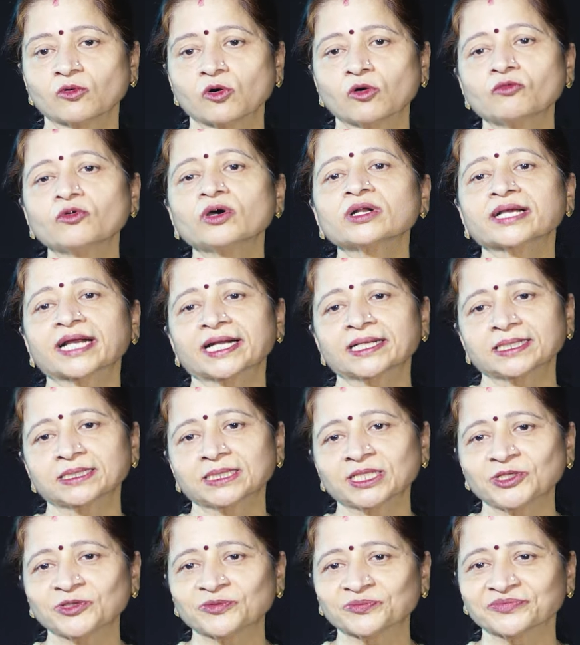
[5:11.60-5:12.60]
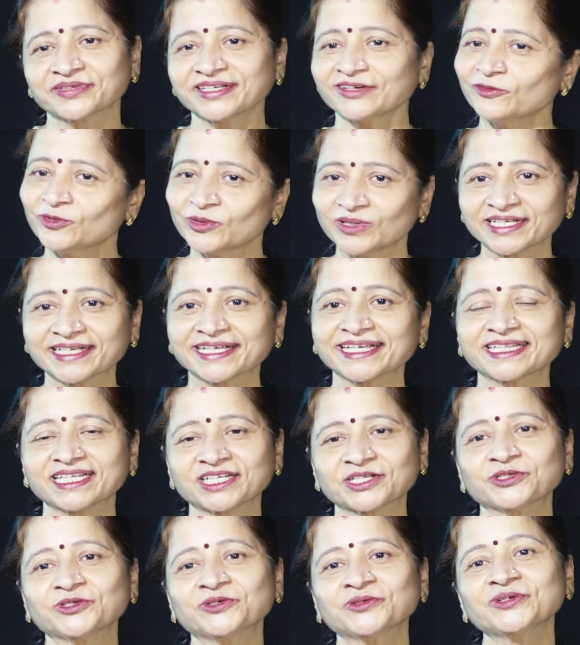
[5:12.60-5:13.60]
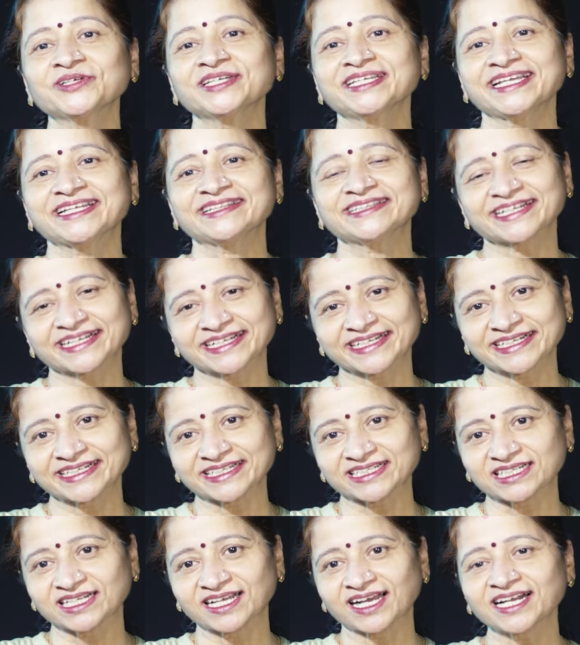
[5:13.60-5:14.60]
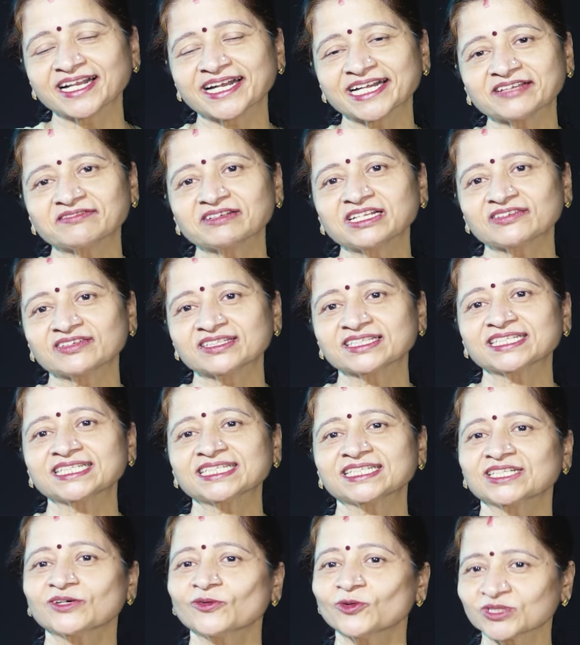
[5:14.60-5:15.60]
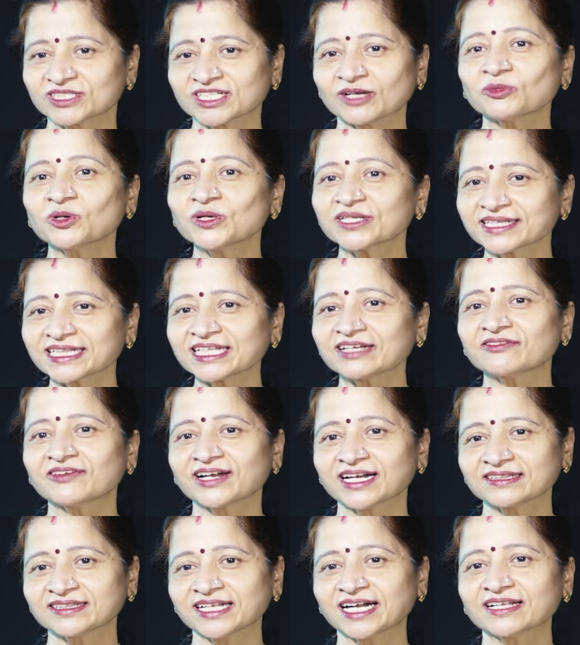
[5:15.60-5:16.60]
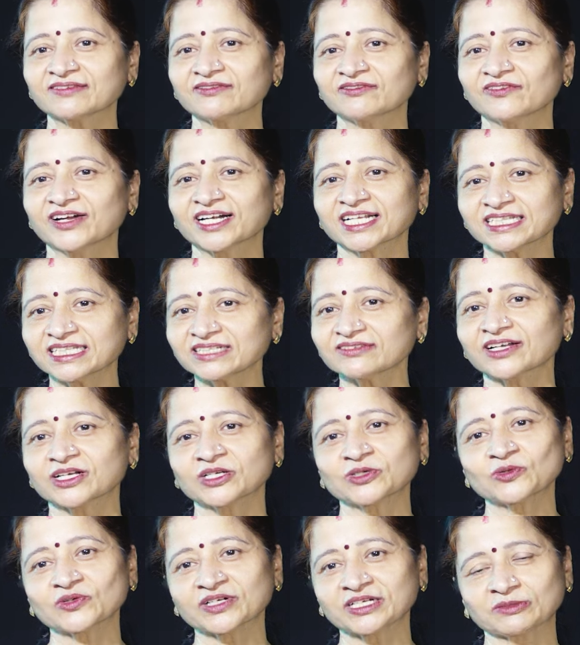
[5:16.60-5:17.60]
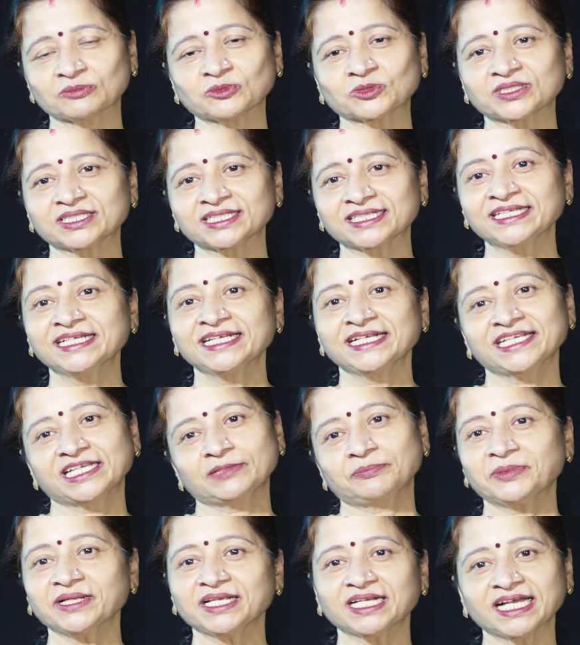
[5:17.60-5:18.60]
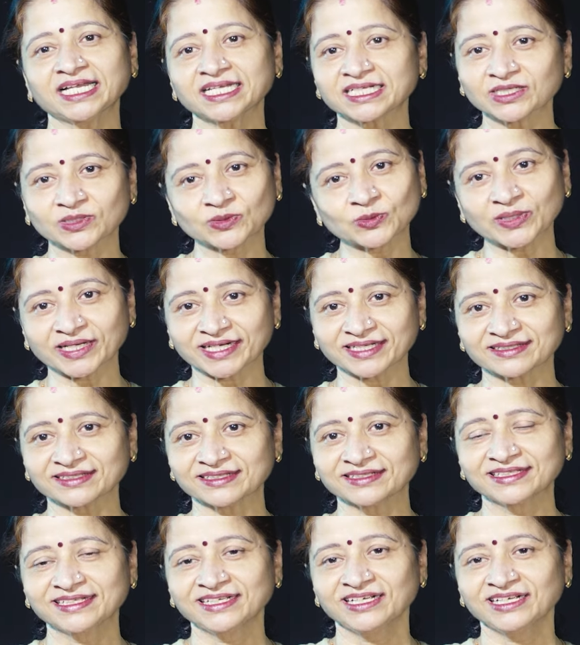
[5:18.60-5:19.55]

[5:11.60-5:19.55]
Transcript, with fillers: ஒவ்வொரு கட்டத்திலையும் உங்களுக்கே தெரியும் இந்த நாளடைவில் வந்து ஒரு சமூகத்தில் வள நல வளர்ந்து வரணும்ன்ற போது எப்படிலாம் இருக்குன்றது